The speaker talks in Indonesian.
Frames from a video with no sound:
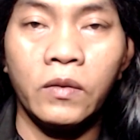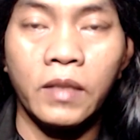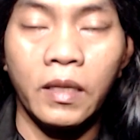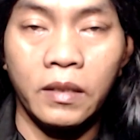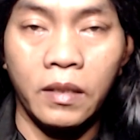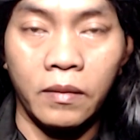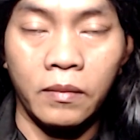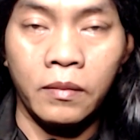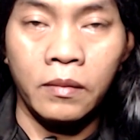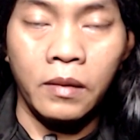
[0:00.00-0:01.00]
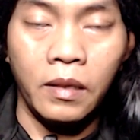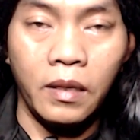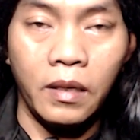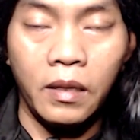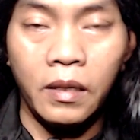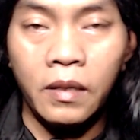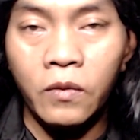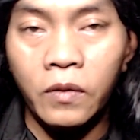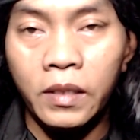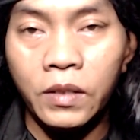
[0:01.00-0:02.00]
saja,
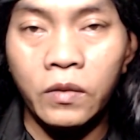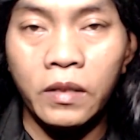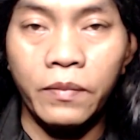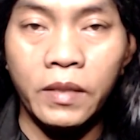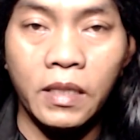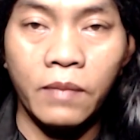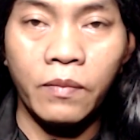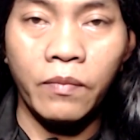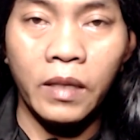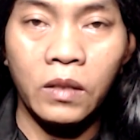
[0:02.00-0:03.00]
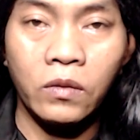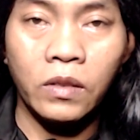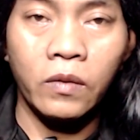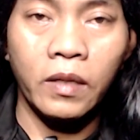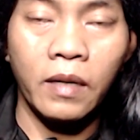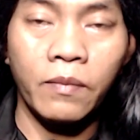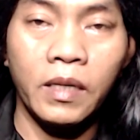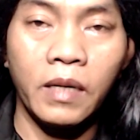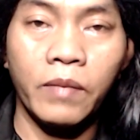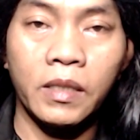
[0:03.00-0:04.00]
ilmu ini juga bisa membantu saudara
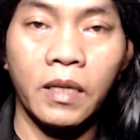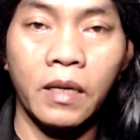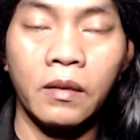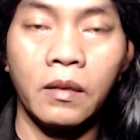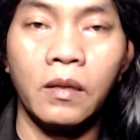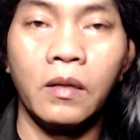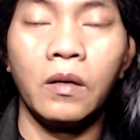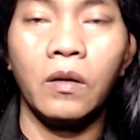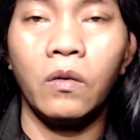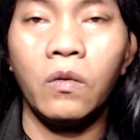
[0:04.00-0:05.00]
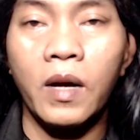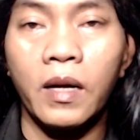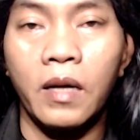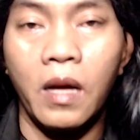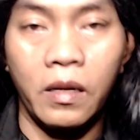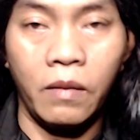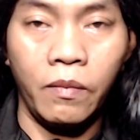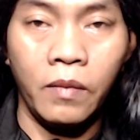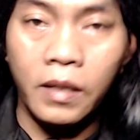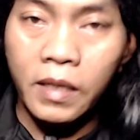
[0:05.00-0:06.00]
mendapatkan uang gaib
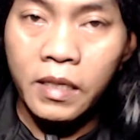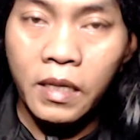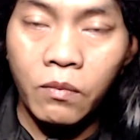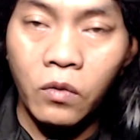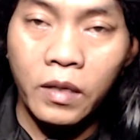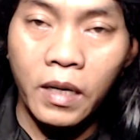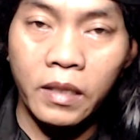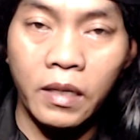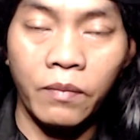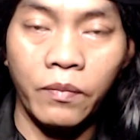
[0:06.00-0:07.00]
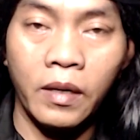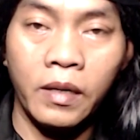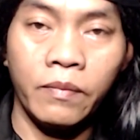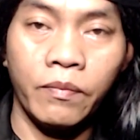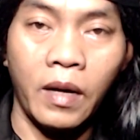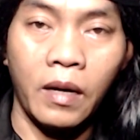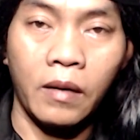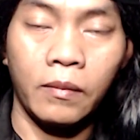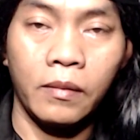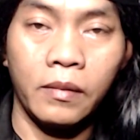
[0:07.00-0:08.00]
dengan mudah dan berlimpah.
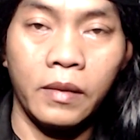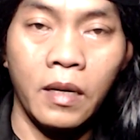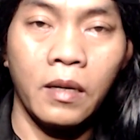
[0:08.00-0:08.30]
Ya,